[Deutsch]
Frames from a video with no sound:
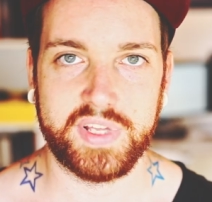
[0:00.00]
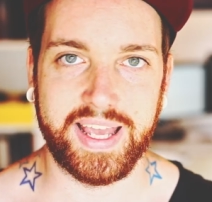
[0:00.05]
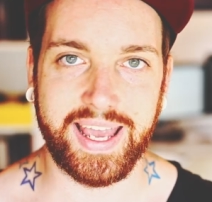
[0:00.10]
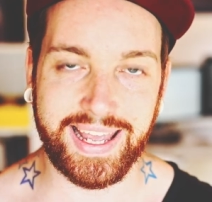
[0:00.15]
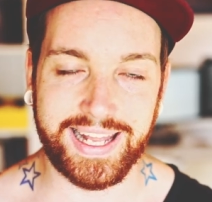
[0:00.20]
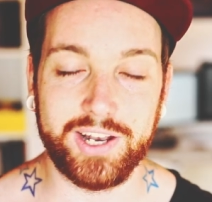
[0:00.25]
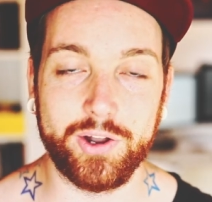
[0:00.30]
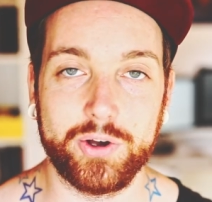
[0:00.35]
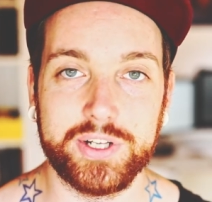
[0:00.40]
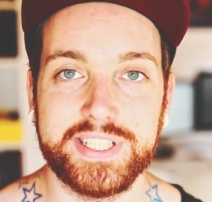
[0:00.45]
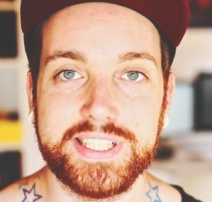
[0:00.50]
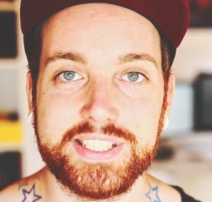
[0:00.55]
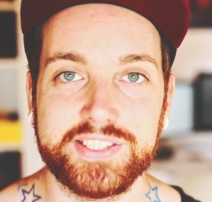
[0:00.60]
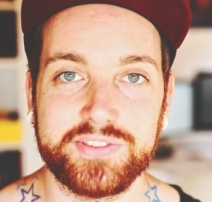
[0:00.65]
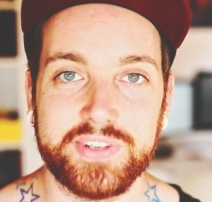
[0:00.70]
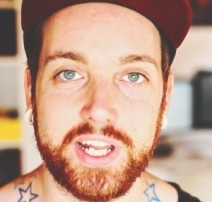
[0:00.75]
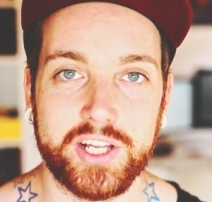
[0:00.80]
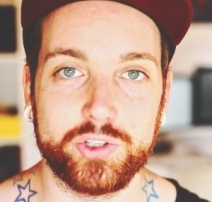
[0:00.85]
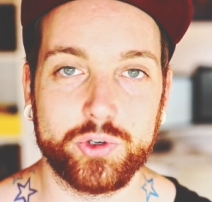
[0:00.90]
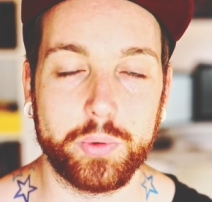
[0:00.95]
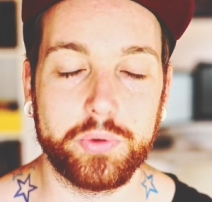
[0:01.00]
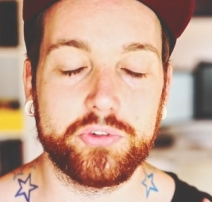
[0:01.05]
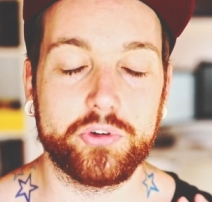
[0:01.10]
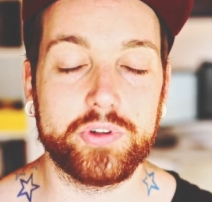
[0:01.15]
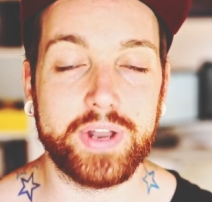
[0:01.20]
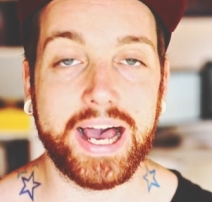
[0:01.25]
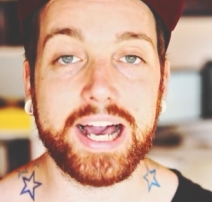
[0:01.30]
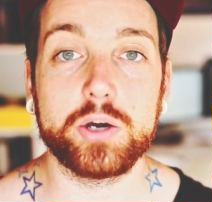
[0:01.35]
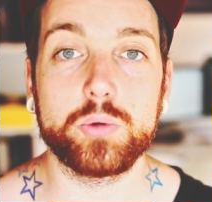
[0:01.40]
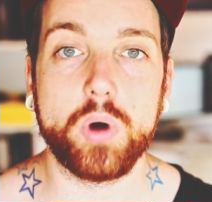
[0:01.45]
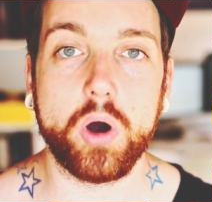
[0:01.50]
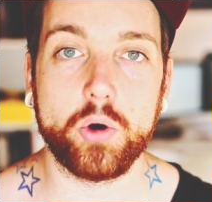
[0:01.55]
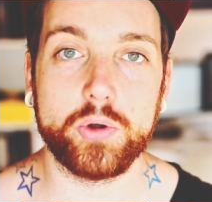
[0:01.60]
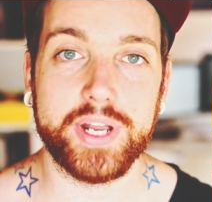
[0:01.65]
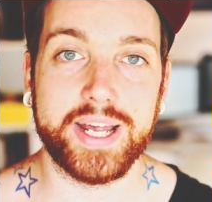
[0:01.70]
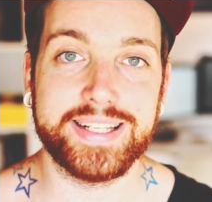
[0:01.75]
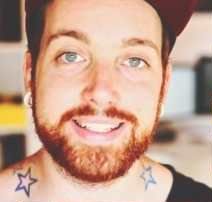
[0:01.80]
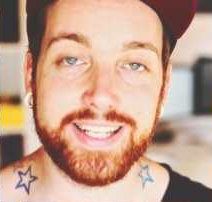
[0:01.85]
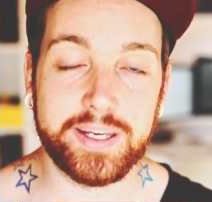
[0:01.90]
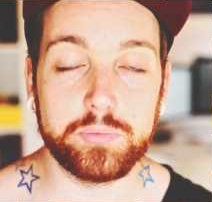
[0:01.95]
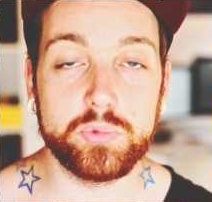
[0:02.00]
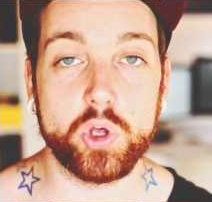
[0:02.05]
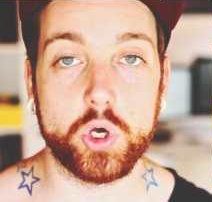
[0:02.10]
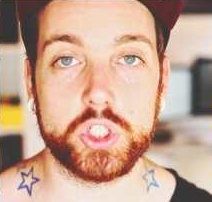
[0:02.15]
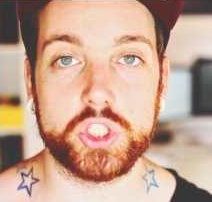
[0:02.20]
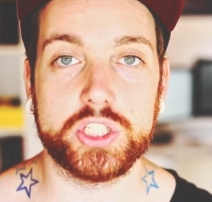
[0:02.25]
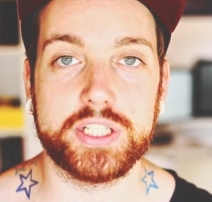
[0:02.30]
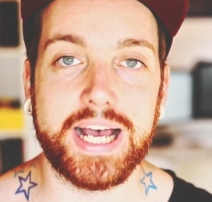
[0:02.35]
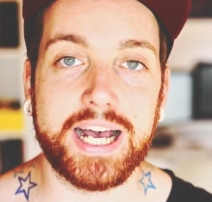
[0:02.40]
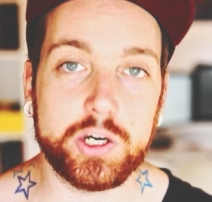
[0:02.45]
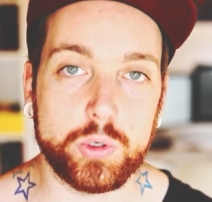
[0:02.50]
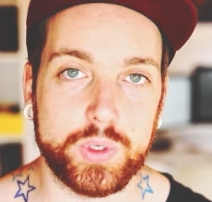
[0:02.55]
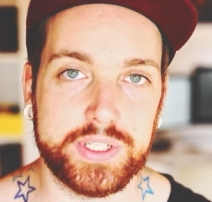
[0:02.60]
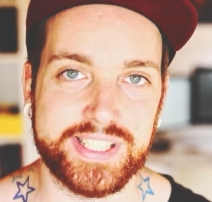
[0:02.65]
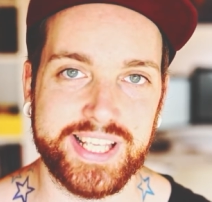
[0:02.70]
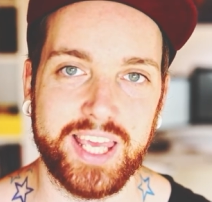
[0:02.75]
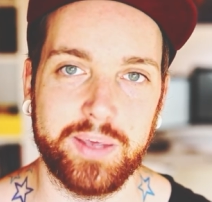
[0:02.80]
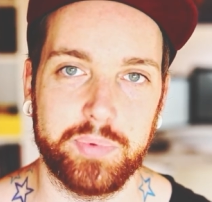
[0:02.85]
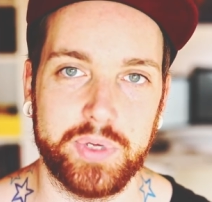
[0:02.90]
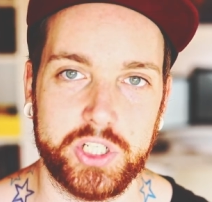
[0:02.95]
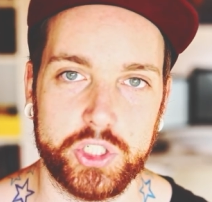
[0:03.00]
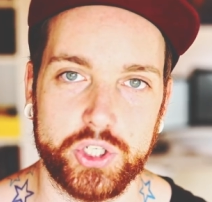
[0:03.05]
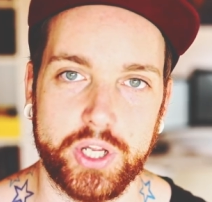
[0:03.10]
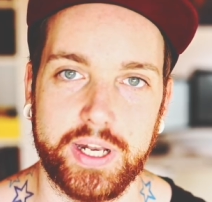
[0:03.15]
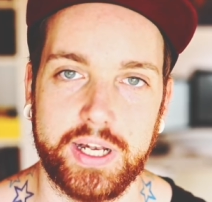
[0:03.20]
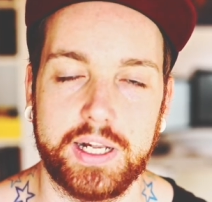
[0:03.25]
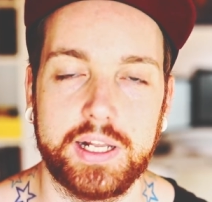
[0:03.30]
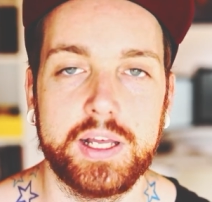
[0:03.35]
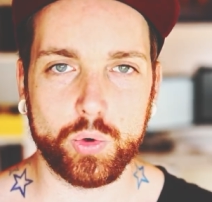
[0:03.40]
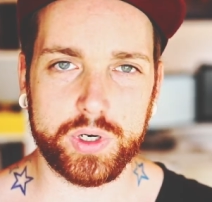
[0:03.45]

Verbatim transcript: Hey Leute, hier ist wieder Tobi von AquaOwner, dem deutschen Aquascaping Channel.